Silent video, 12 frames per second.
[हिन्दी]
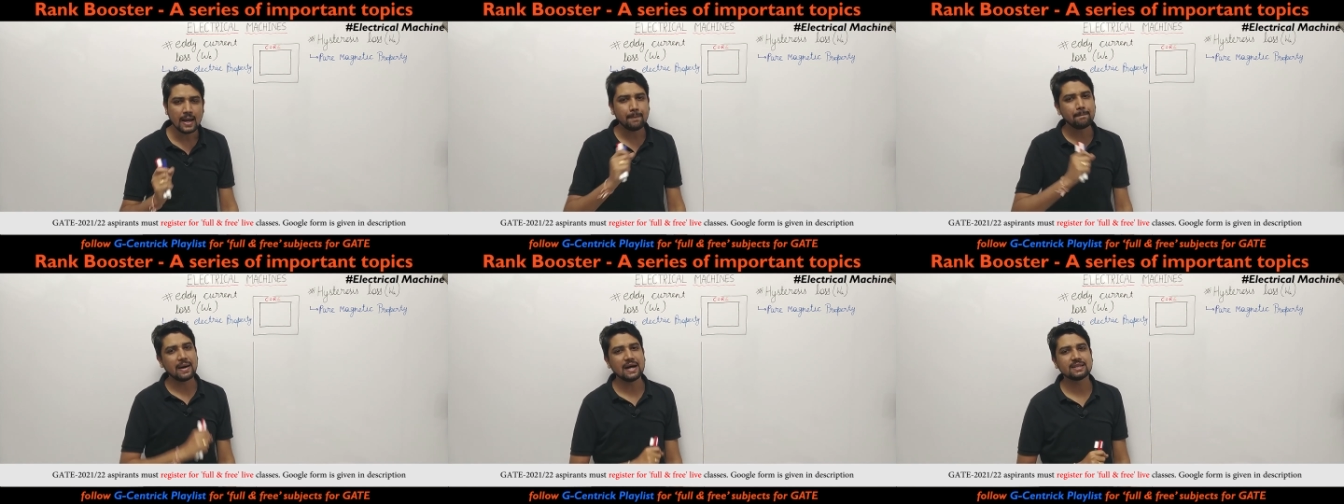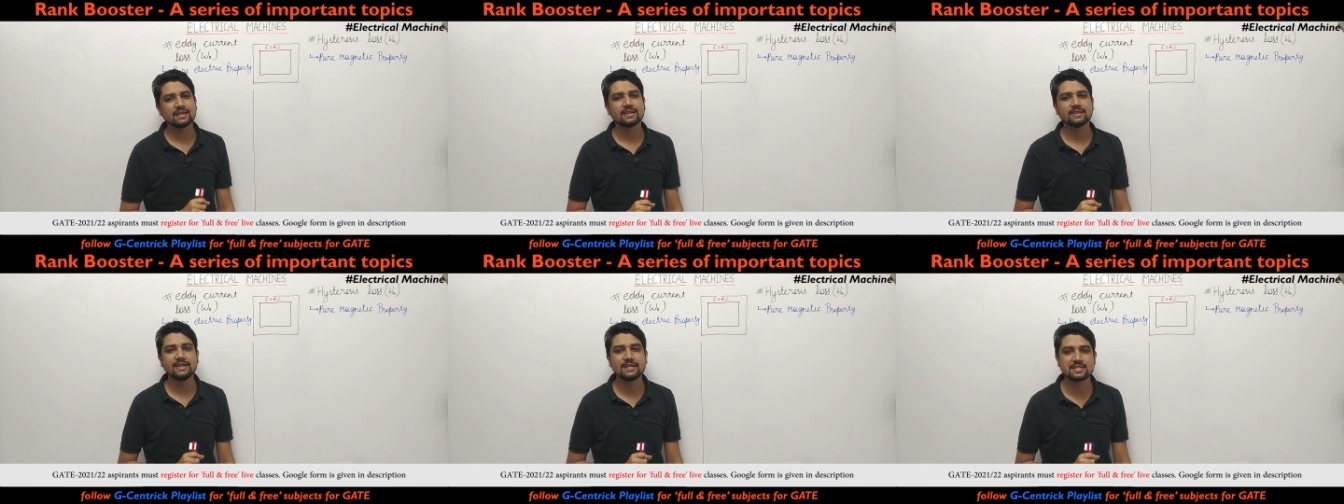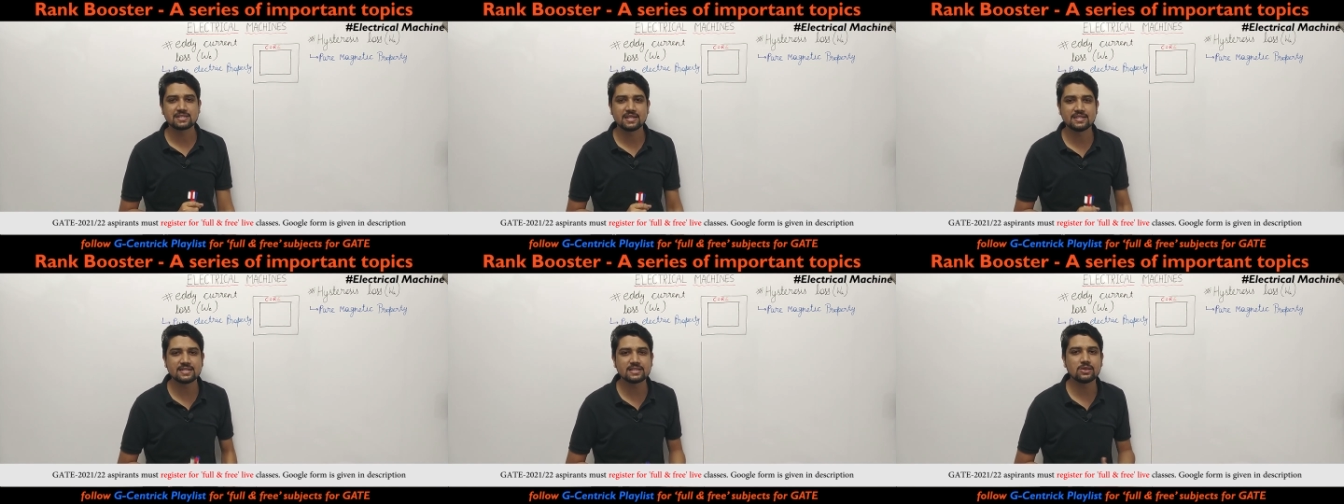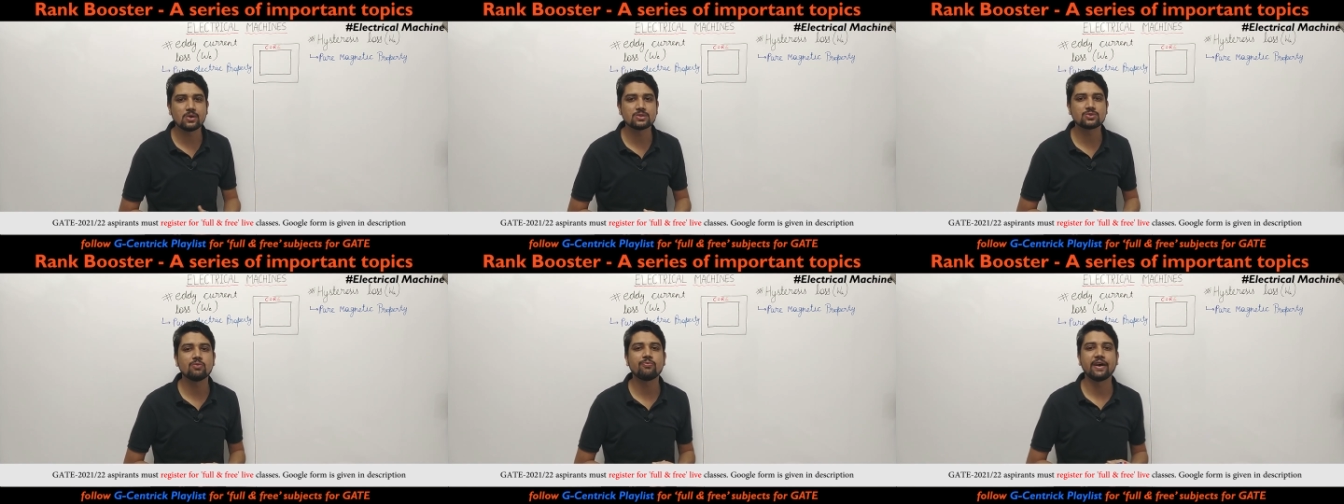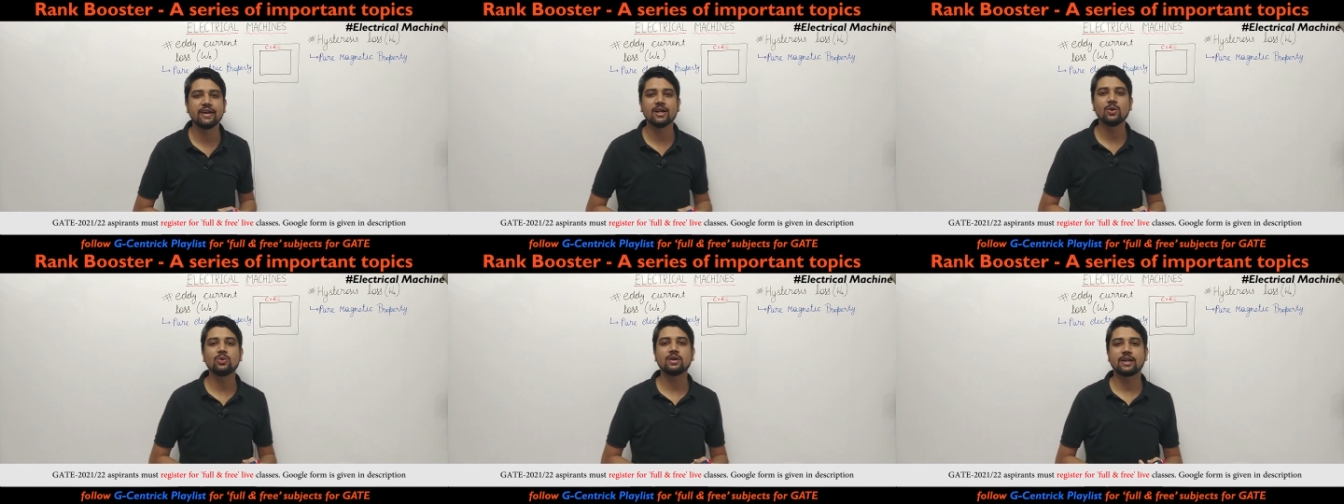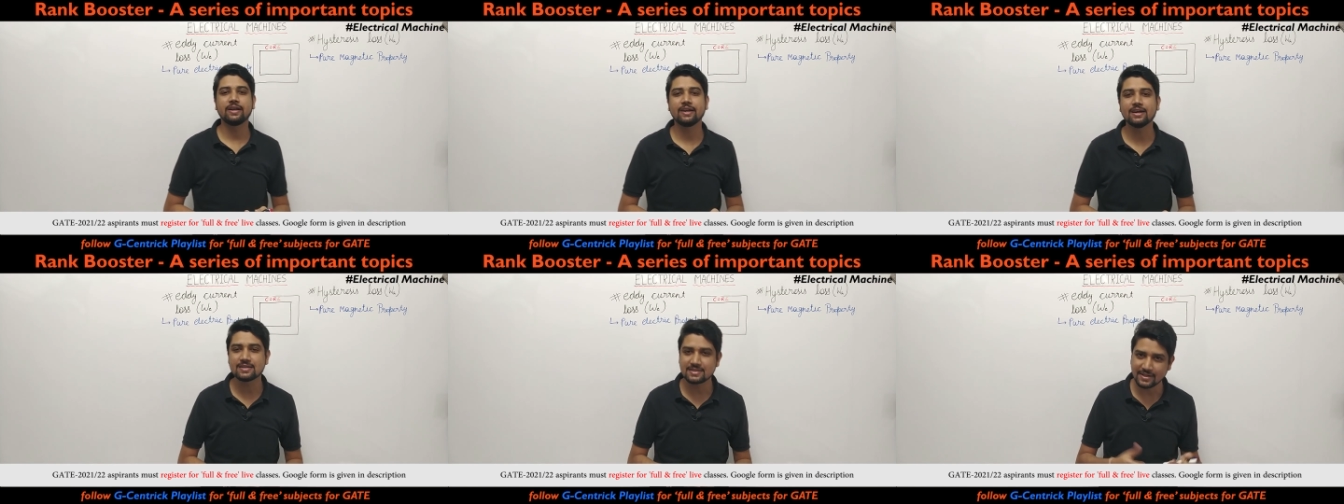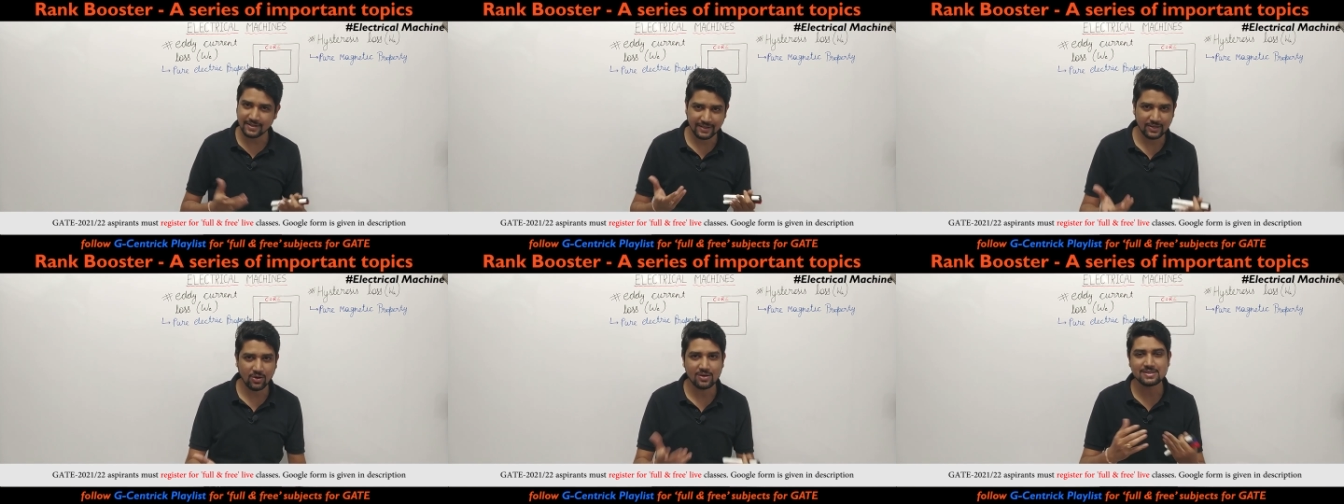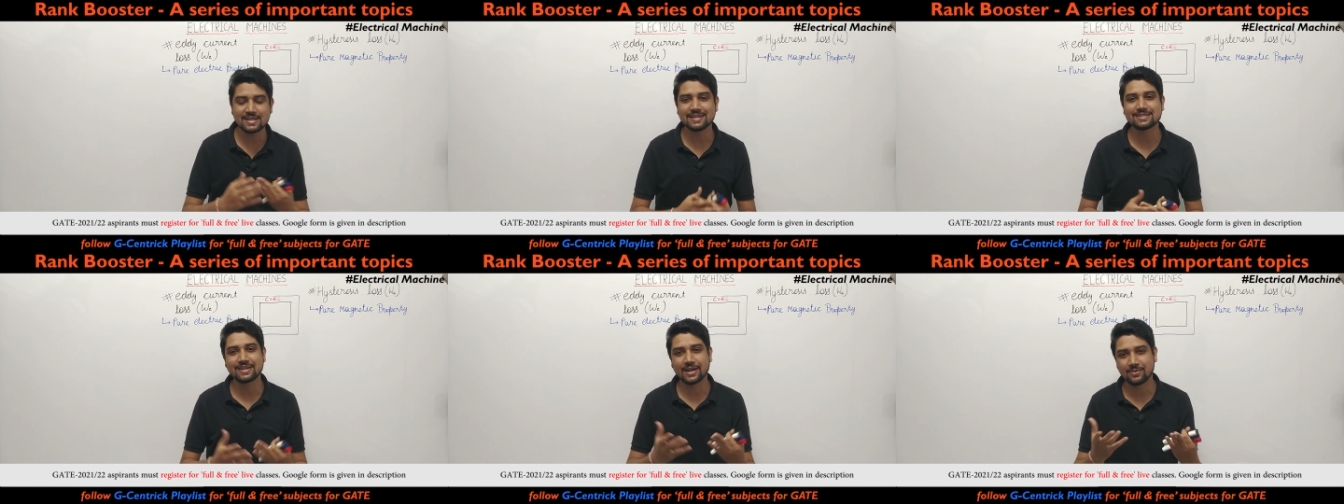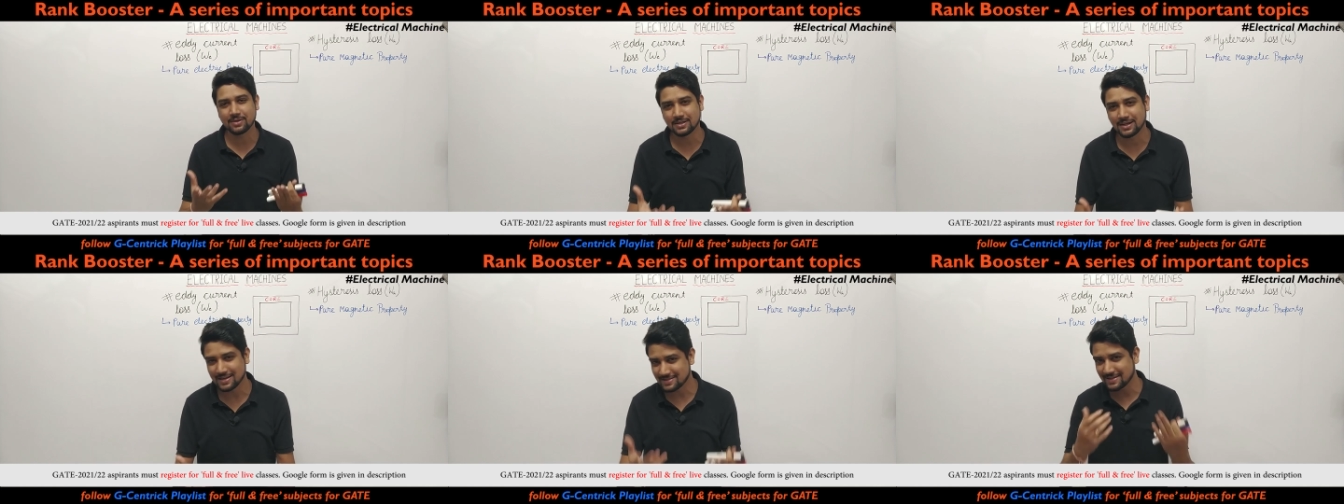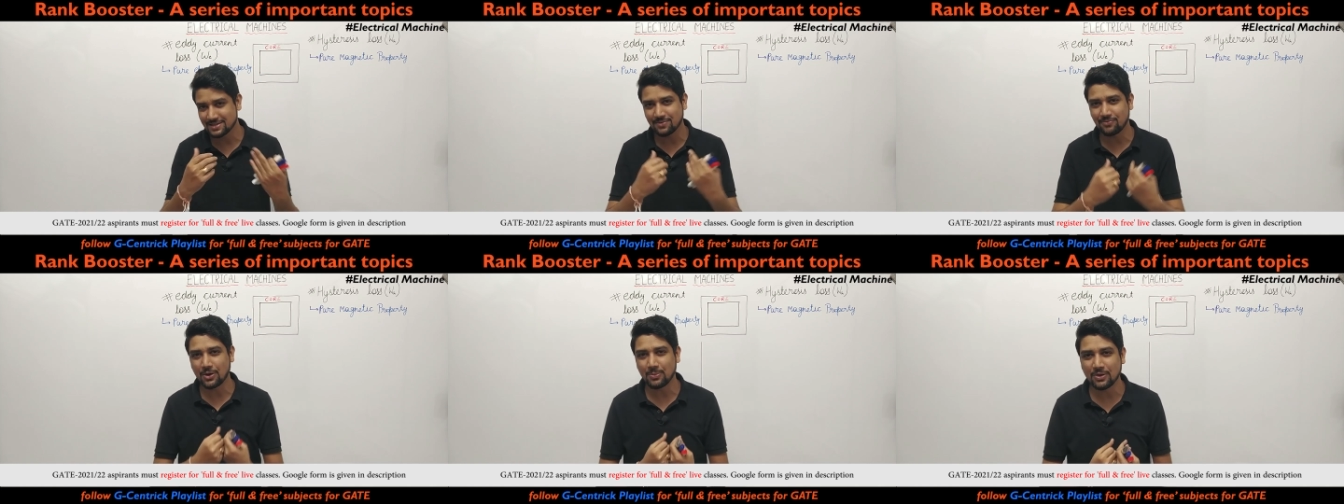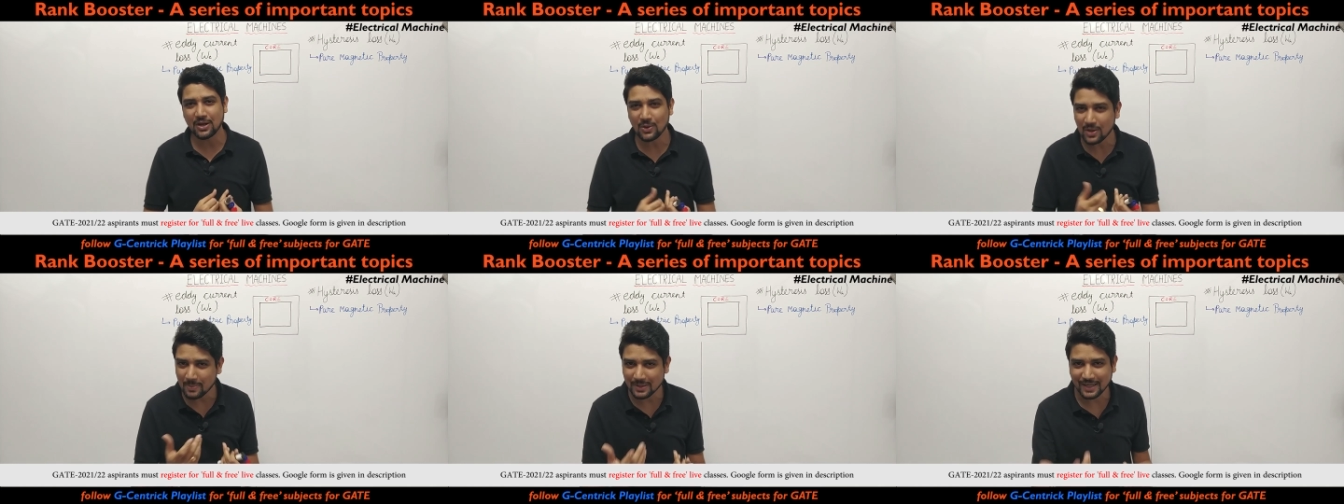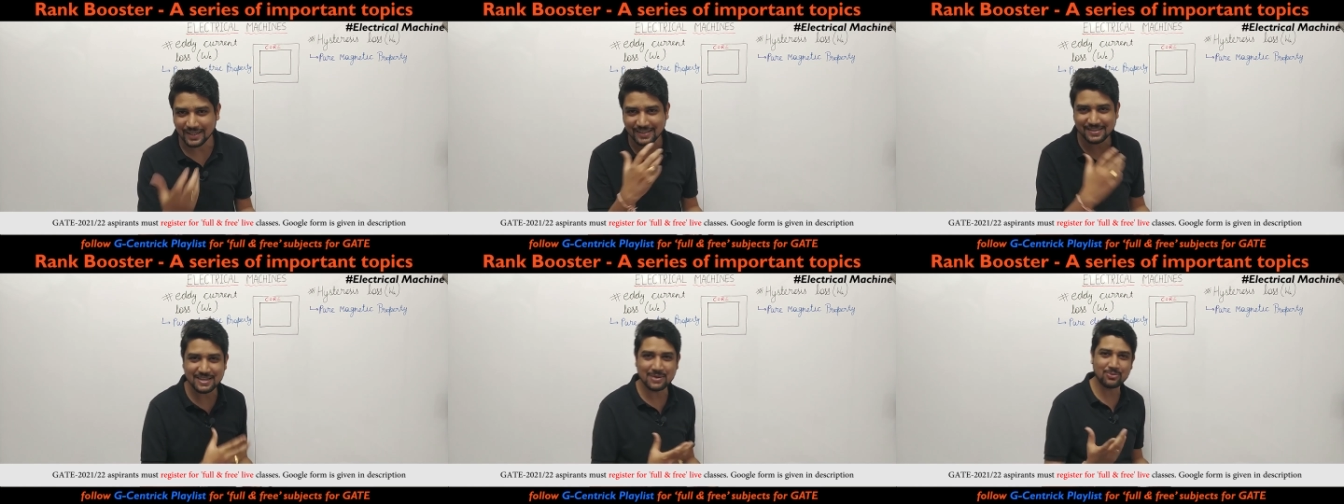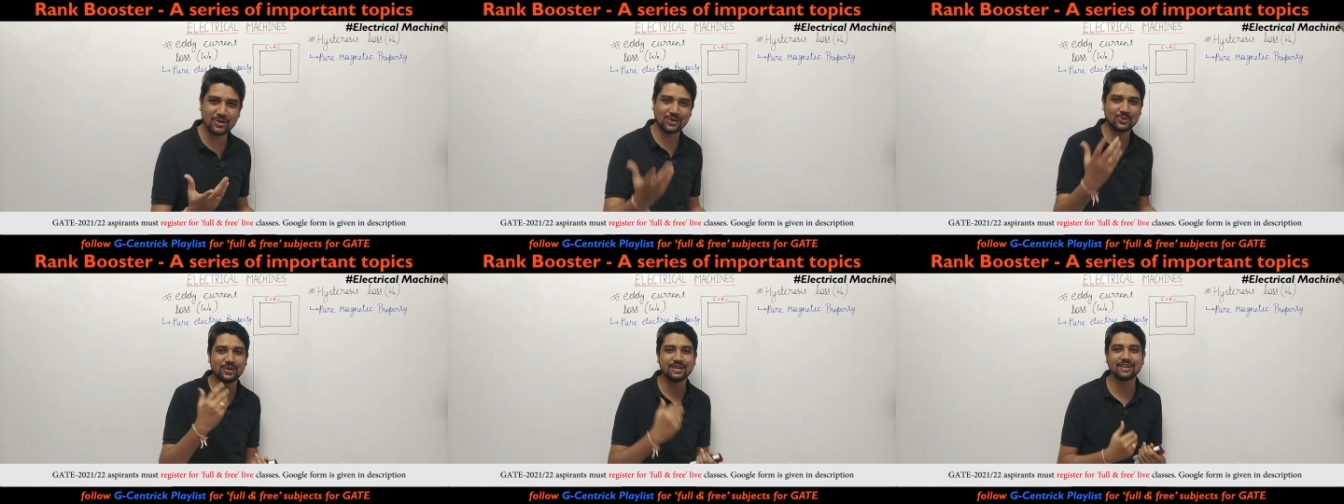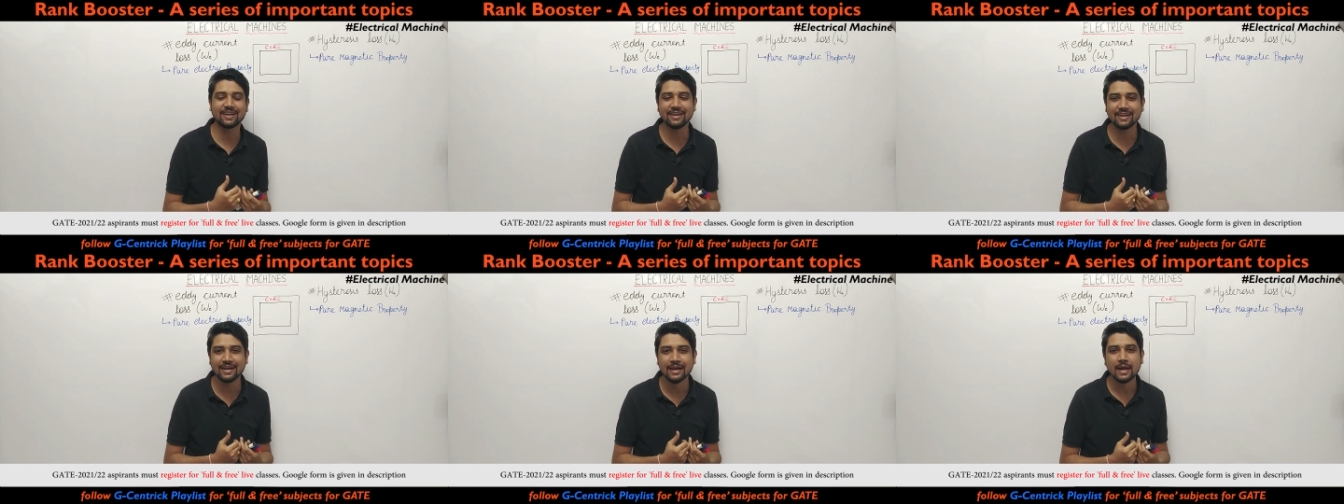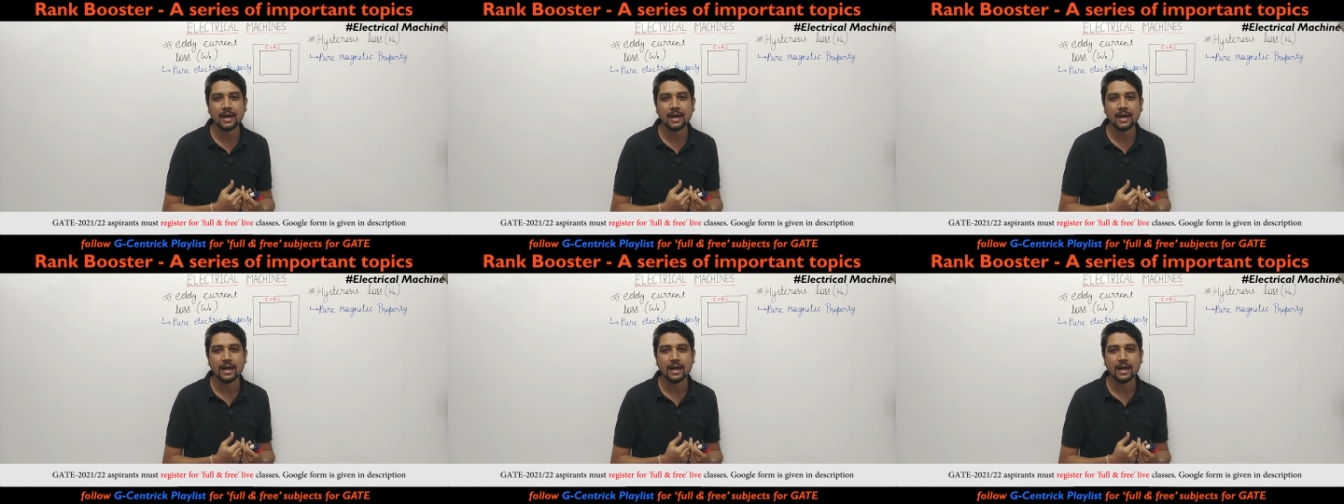अब बात करते हैं हिस्टेरिसिस लॉस को फाइंड आउट करने का सर ये लॉस है इसका एक आसान सा फॉर्मूला होगा बता दीजिए हम कैलकुलेट कर लेंगे